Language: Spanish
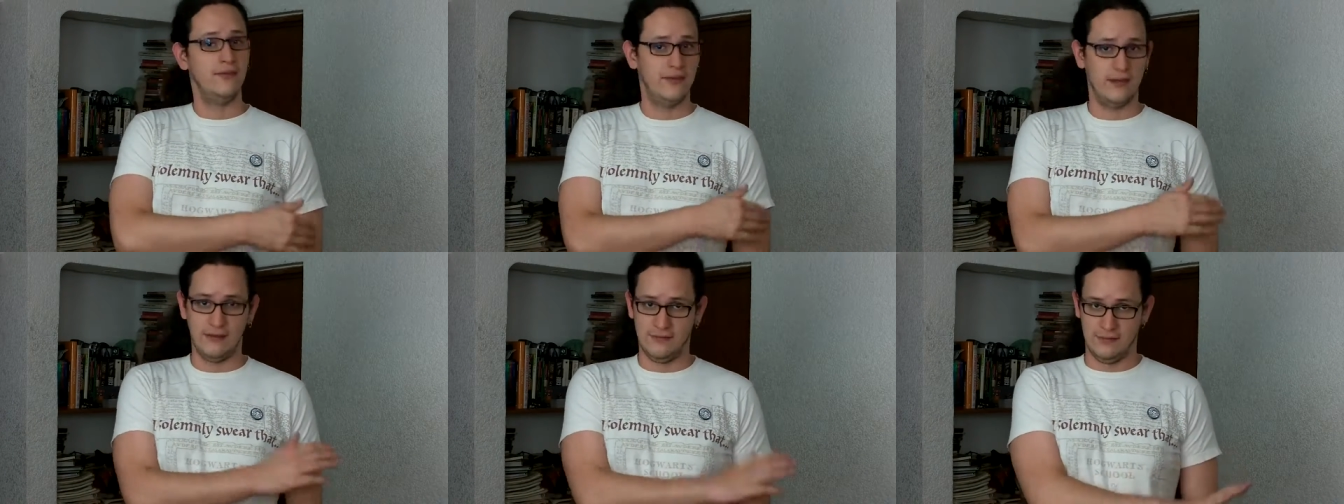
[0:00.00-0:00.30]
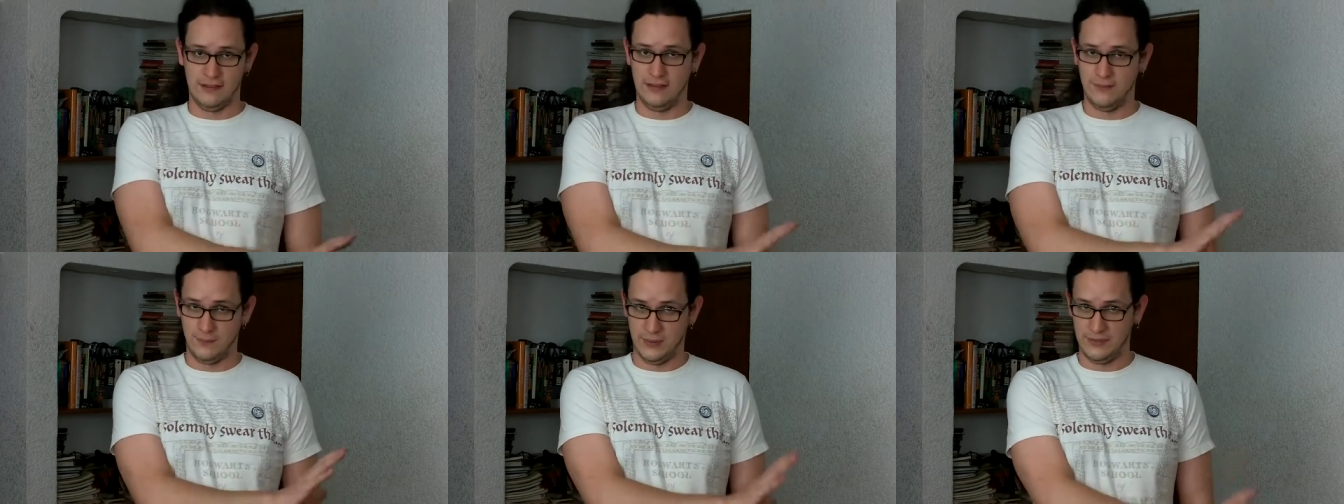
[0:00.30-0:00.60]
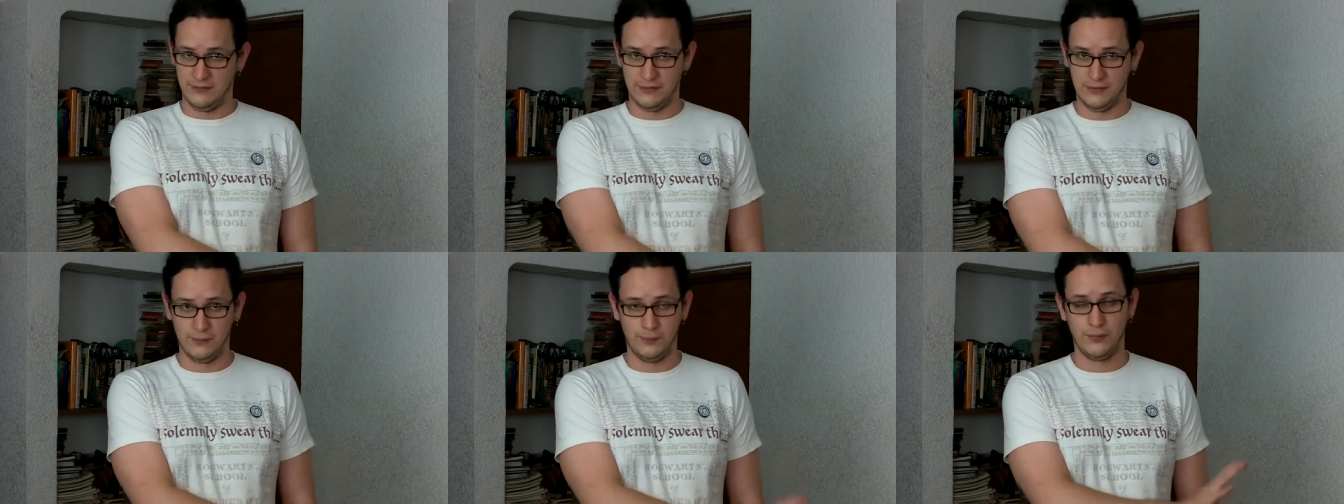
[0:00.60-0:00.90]
desde el
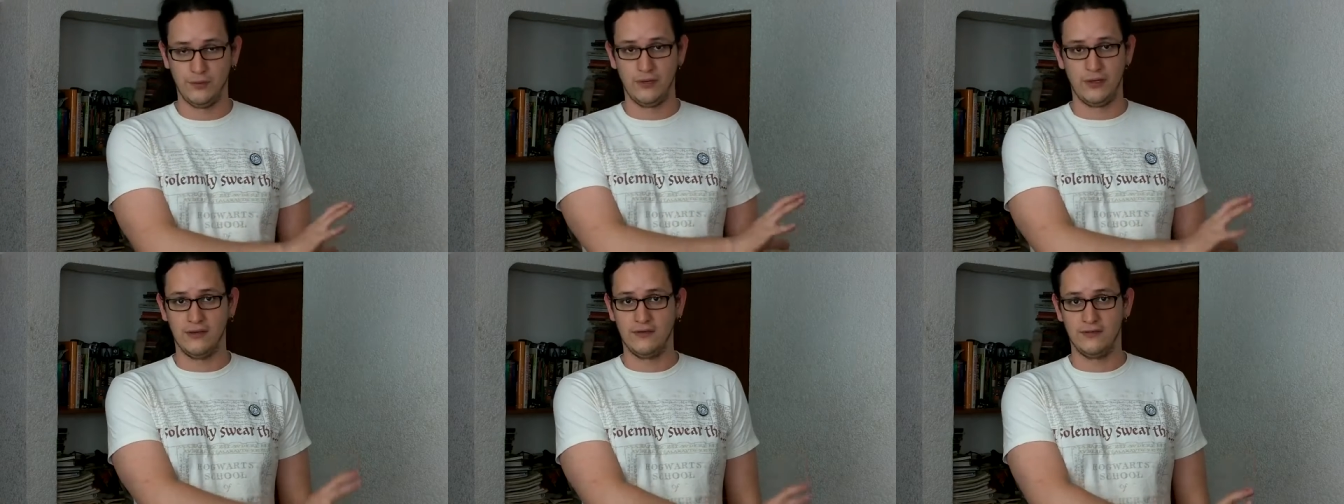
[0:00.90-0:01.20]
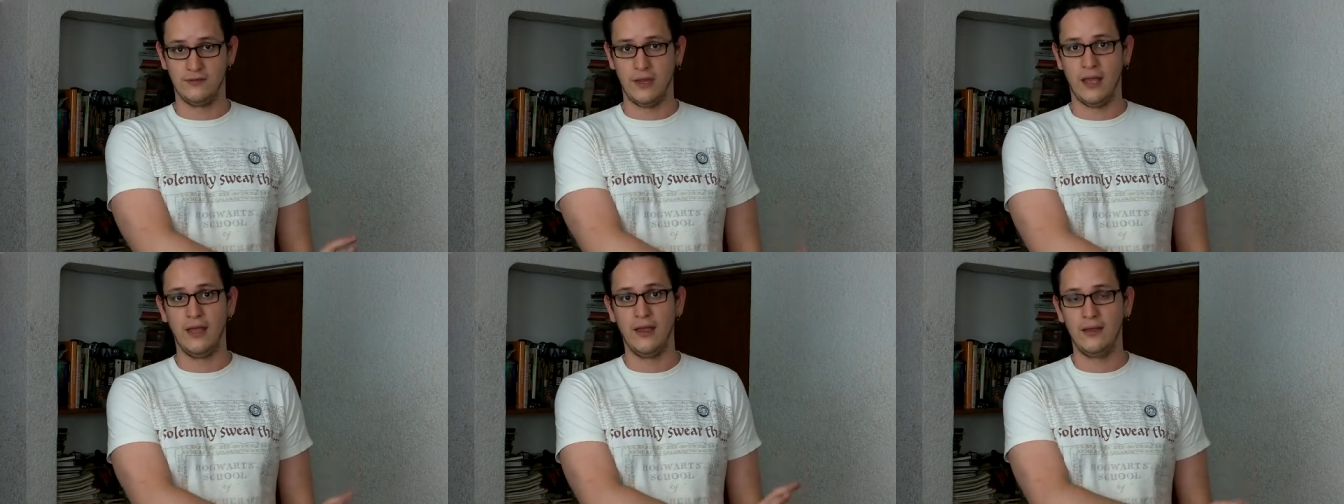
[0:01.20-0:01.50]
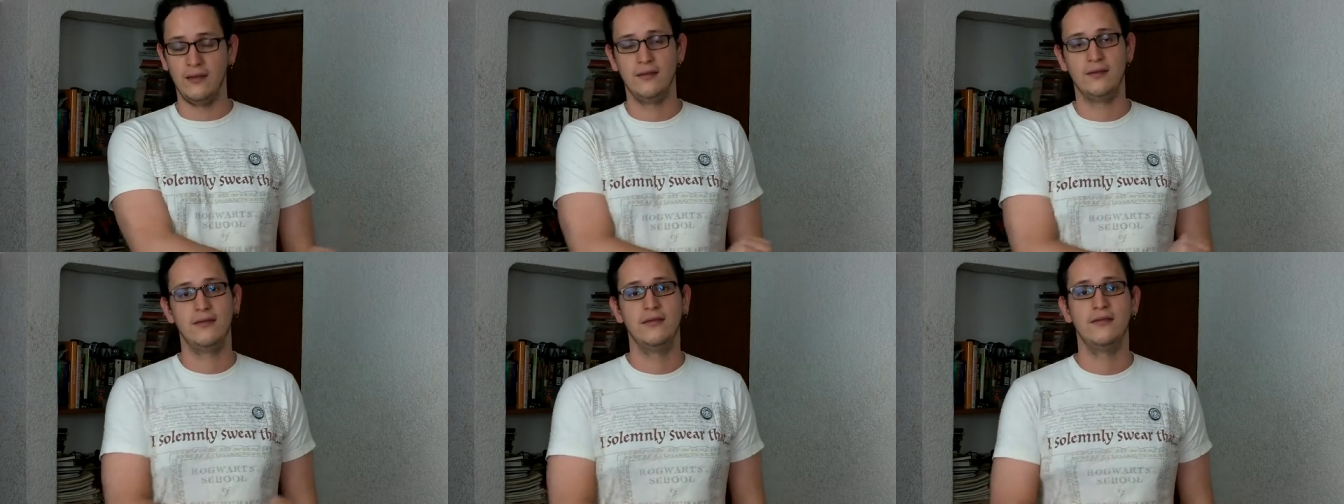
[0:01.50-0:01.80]
principio que
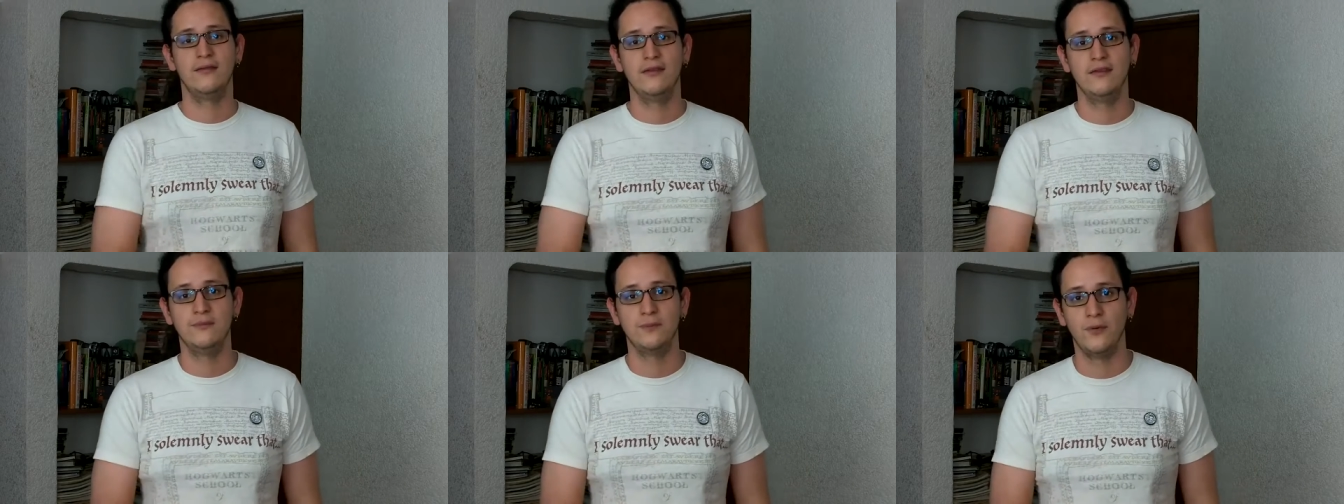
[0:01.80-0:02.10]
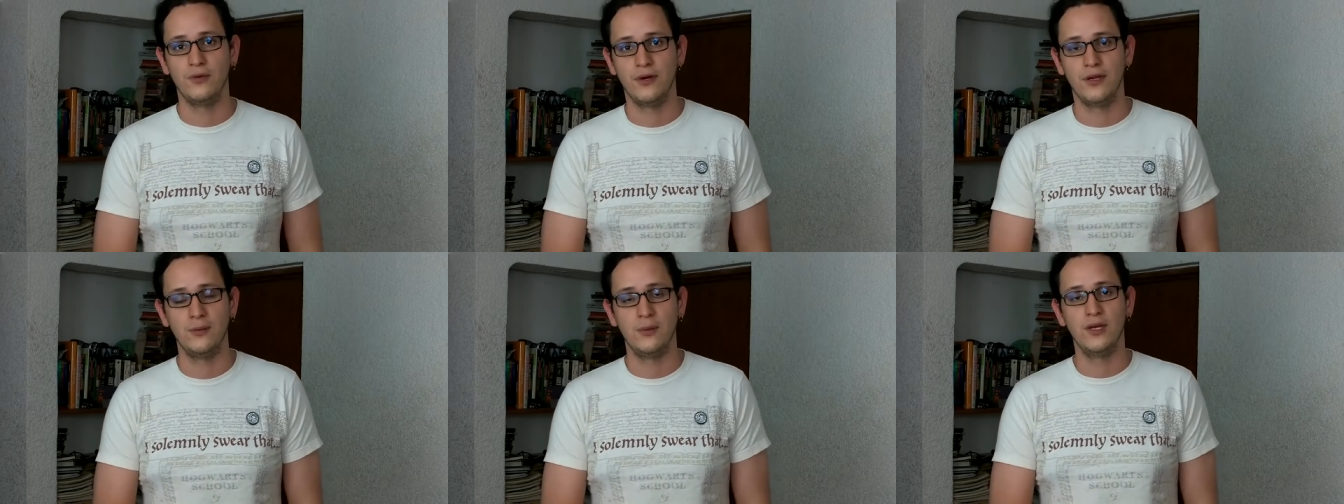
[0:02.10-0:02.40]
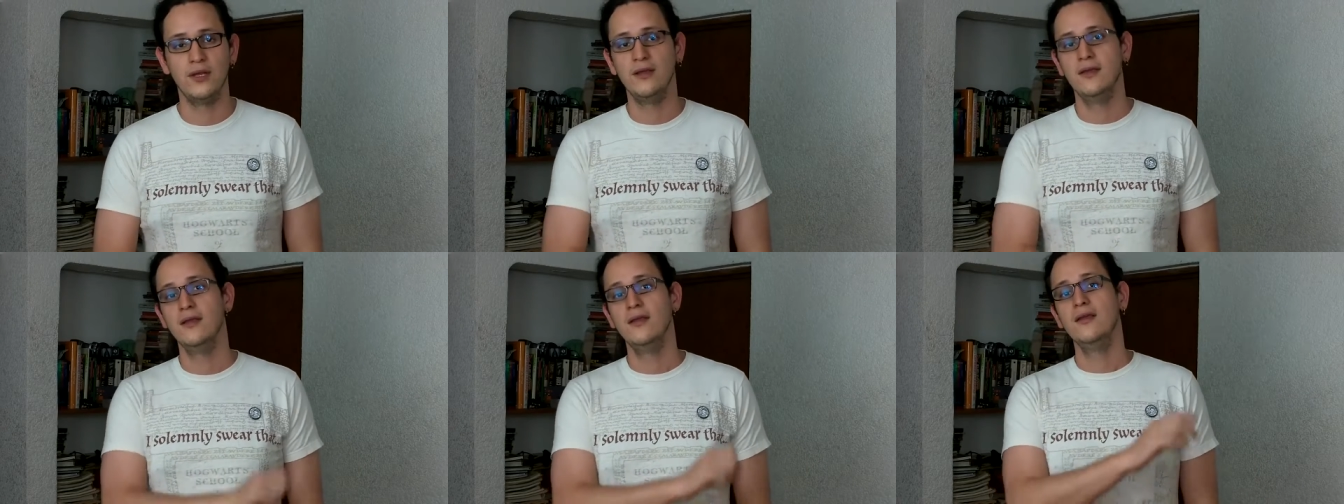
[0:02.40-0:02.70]
está
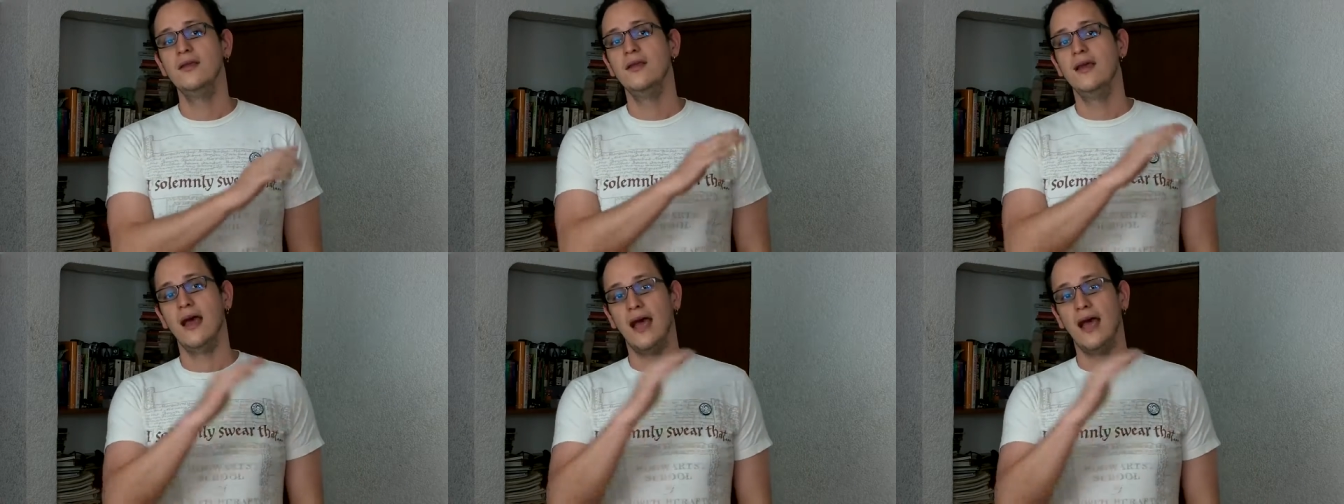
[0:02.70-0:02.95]
disponible